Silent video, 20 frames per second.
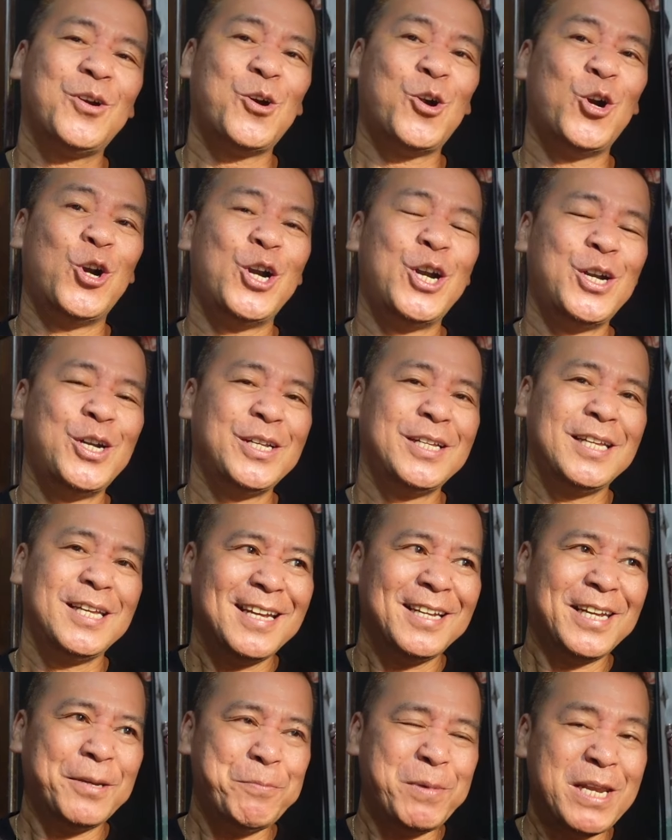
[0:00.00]
or
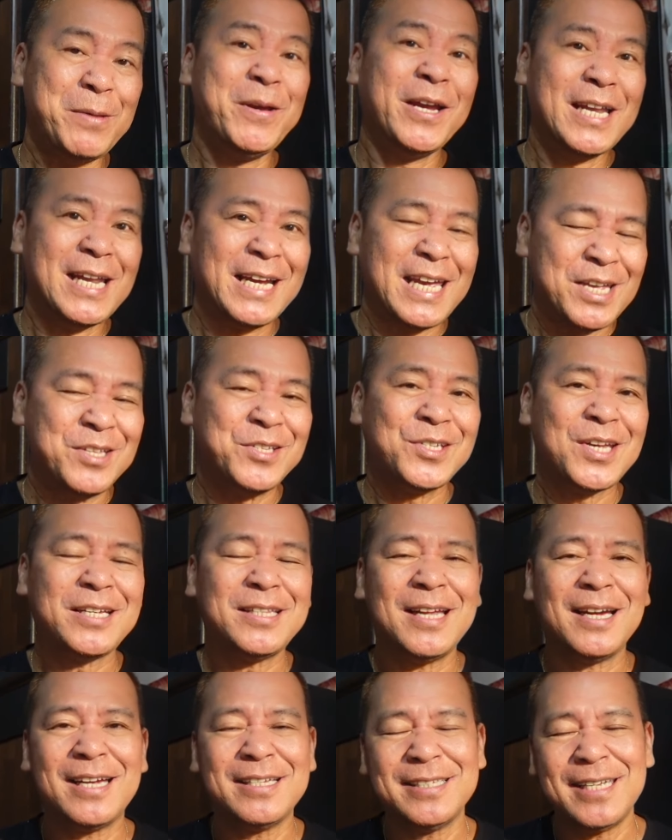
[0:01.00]
binibigyan ng
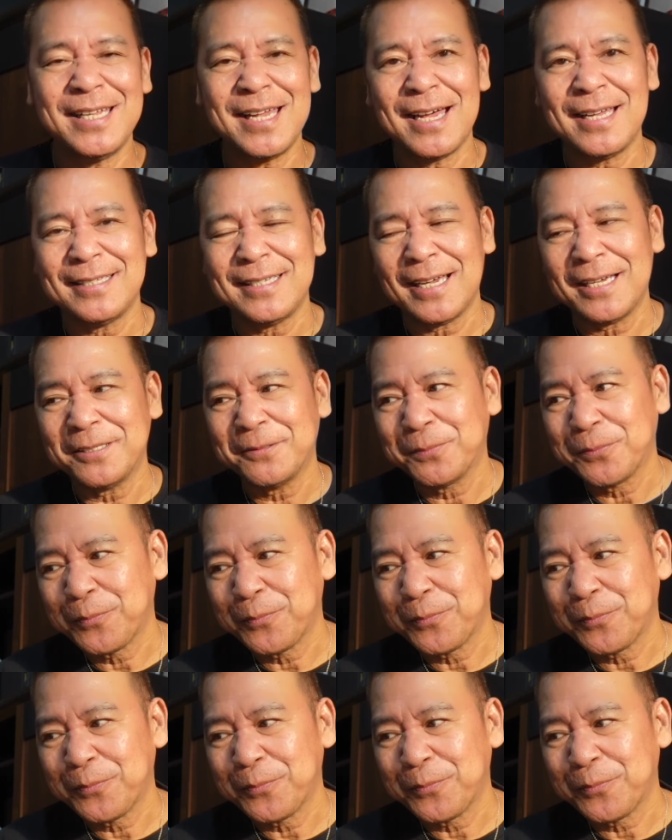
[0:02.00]
insight na kandidata.